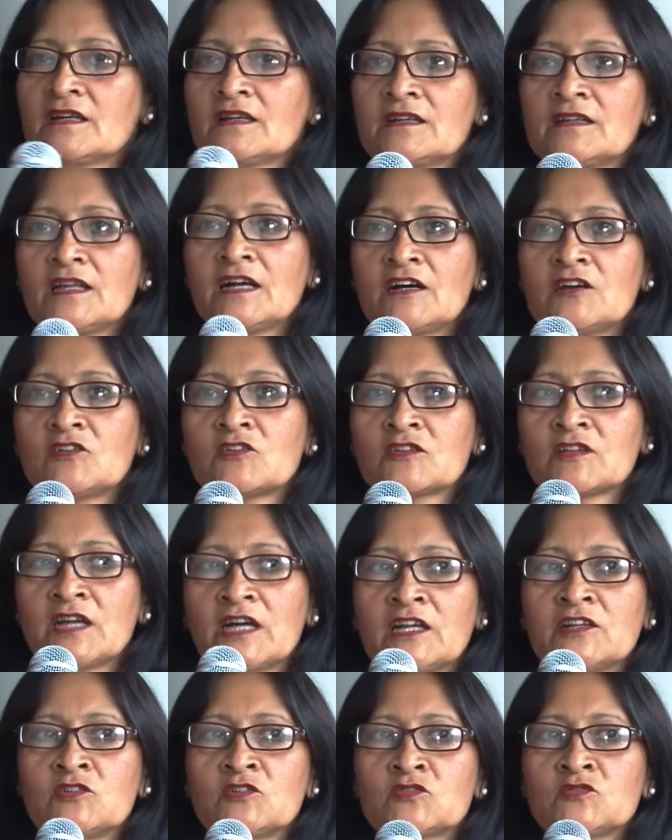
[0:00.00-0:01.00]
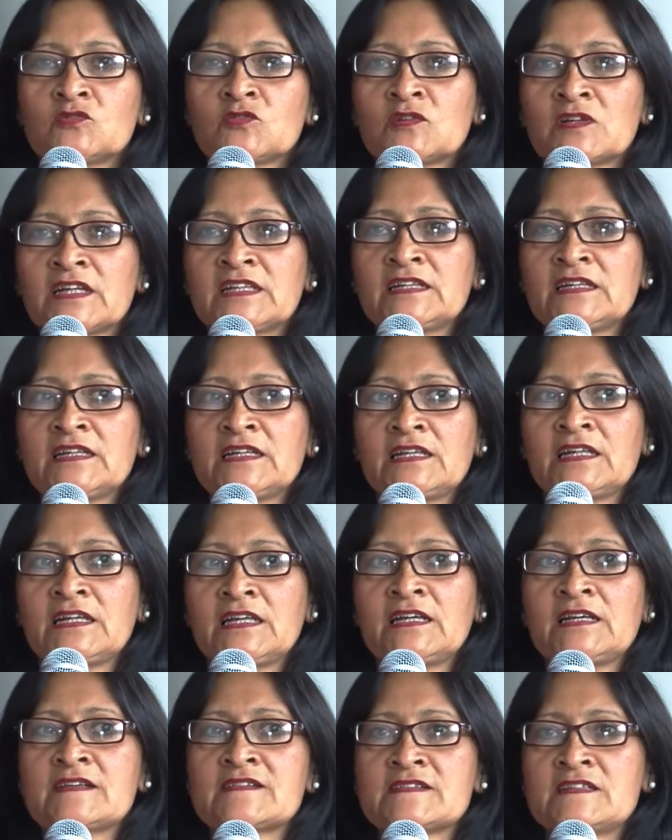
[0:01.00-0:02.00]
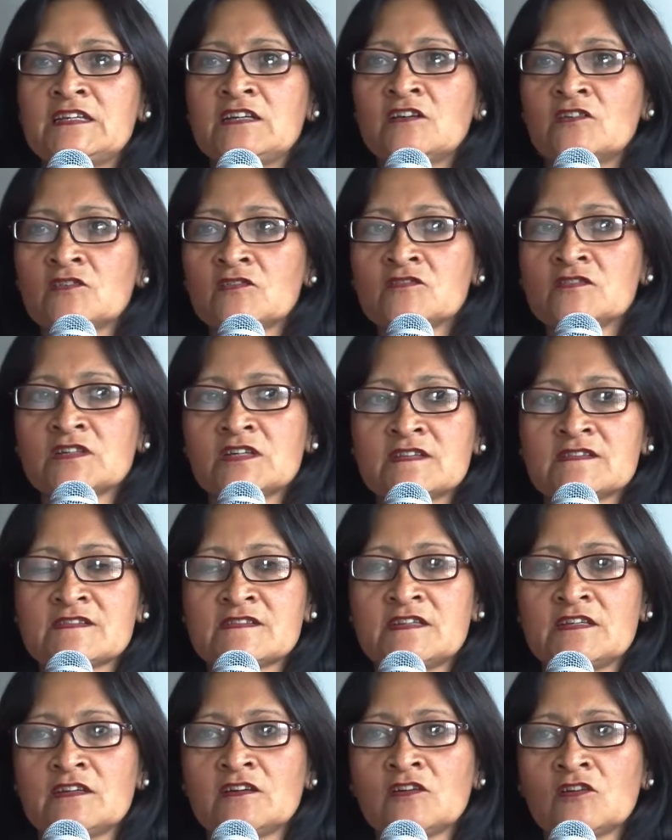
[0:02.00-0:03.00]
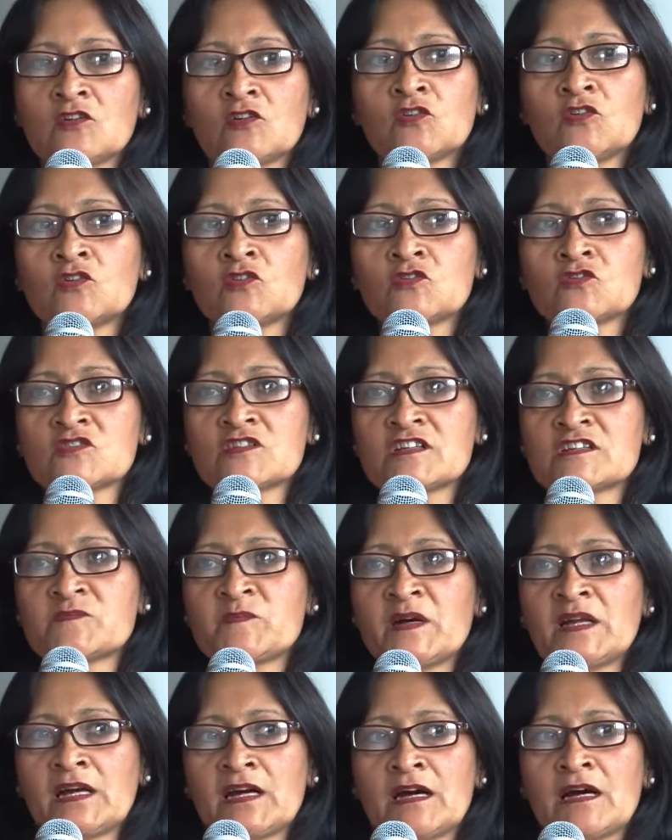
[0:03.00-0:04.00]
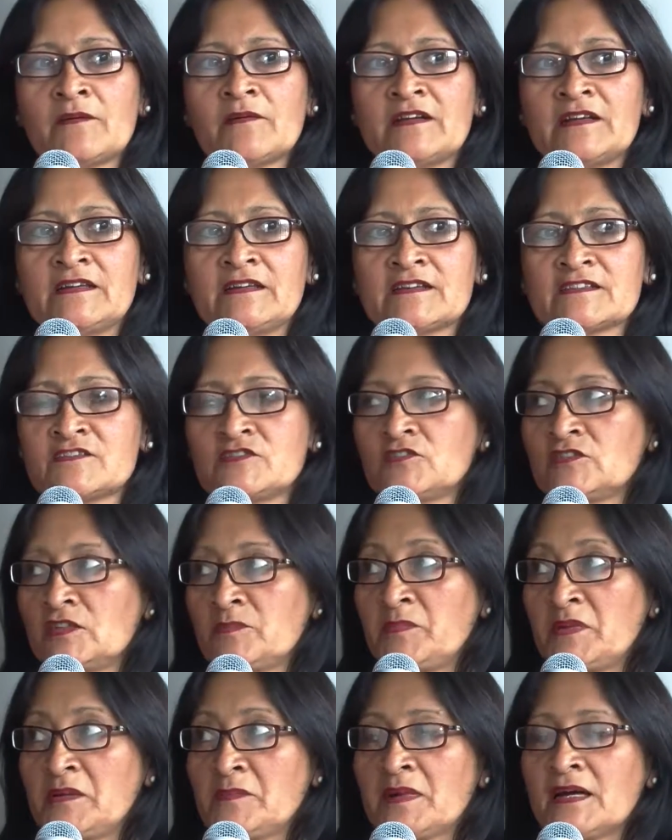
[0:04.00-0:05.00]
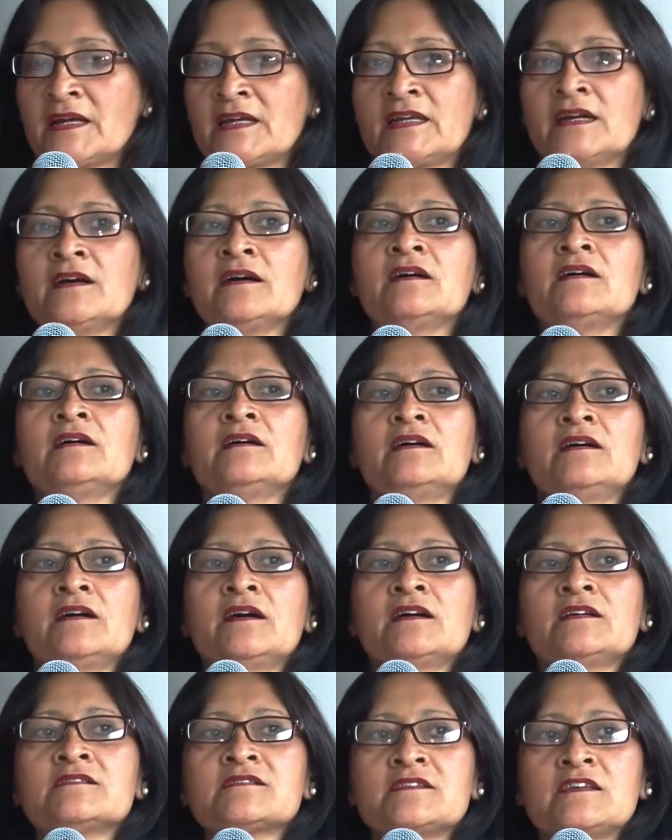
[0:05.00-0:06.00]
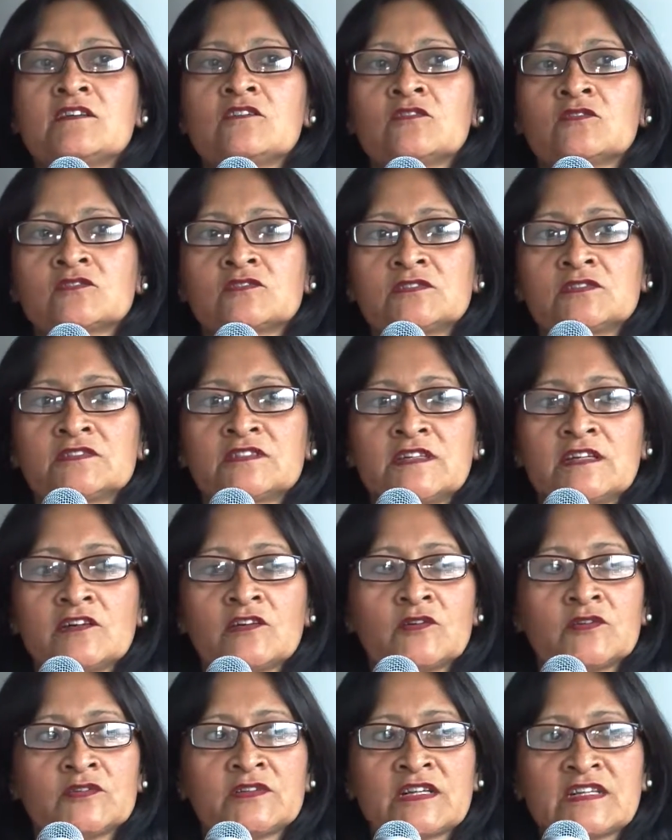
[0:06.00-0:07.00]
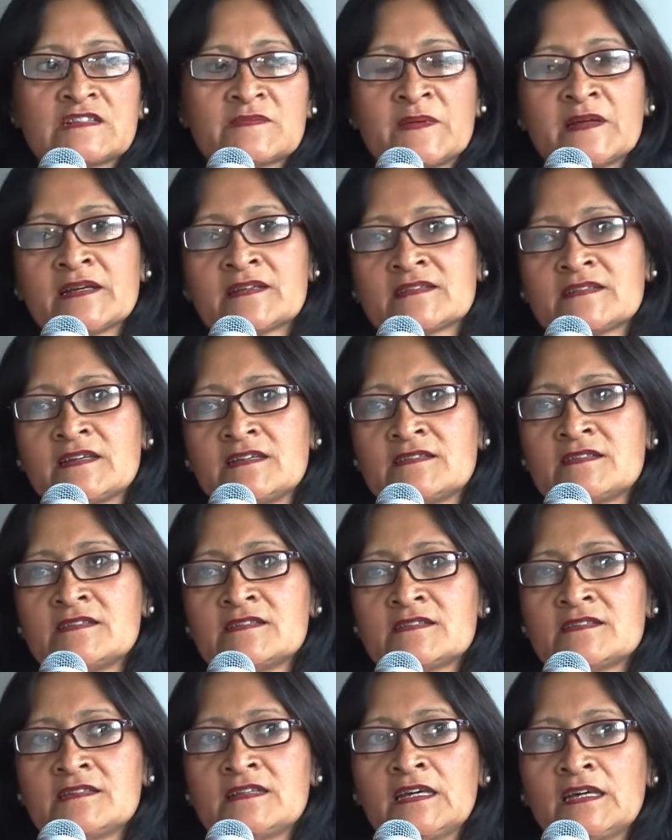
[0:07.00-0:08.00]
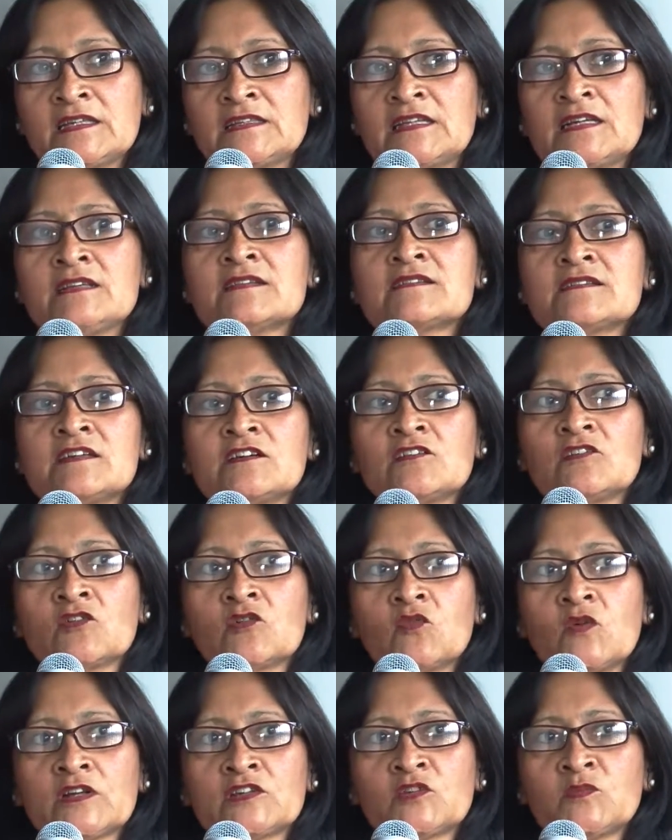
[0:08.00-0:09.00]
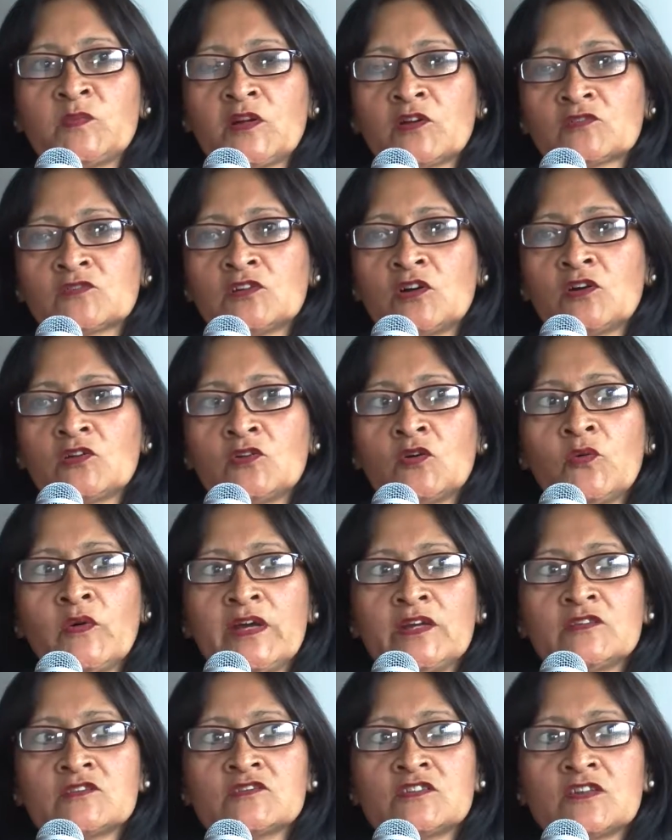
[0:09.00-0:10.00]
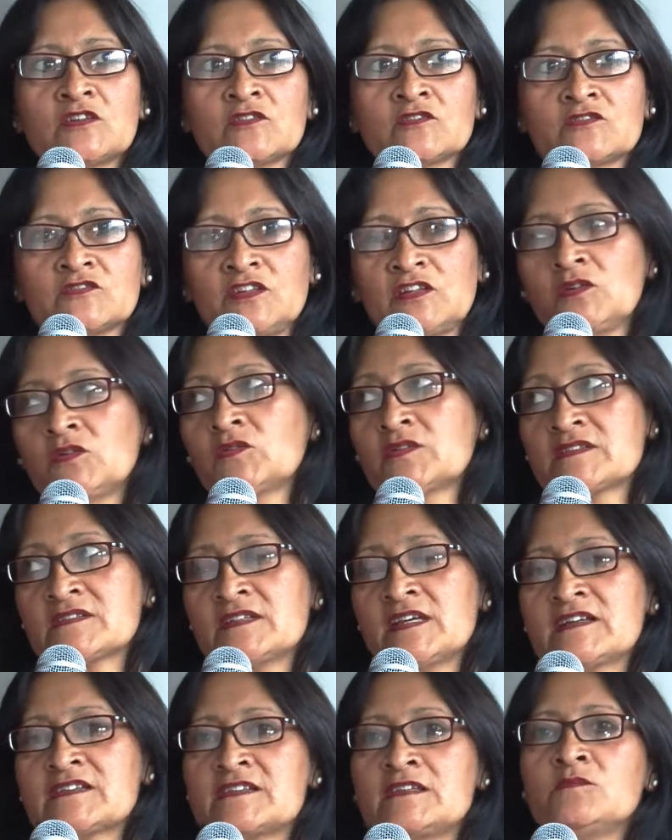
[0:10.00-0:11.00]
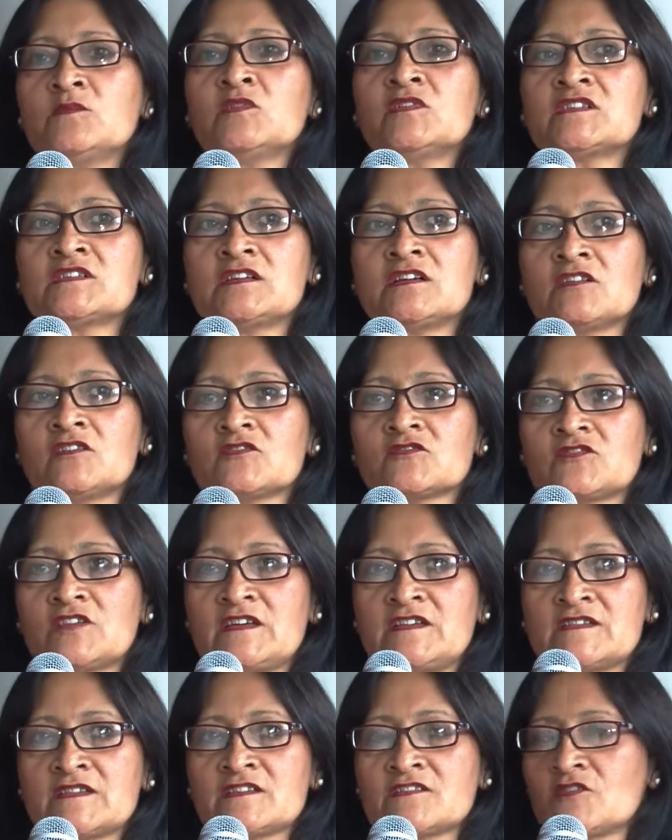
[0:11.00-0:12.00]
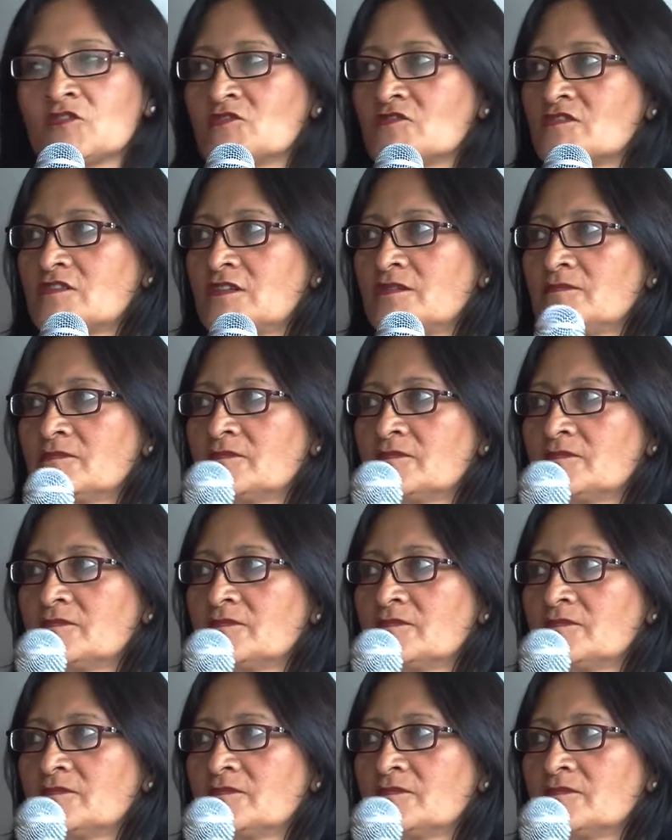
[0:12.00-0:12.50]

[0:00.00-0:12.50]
La jornada nocturna tiene ciclos, el ciclo 2 es para validación de primaria, el ciclo, ciclo 3 para 6 y 7, el ciclo 4 para octavo noveno, ciclo 5 es décimo y ciclo 6 es 11.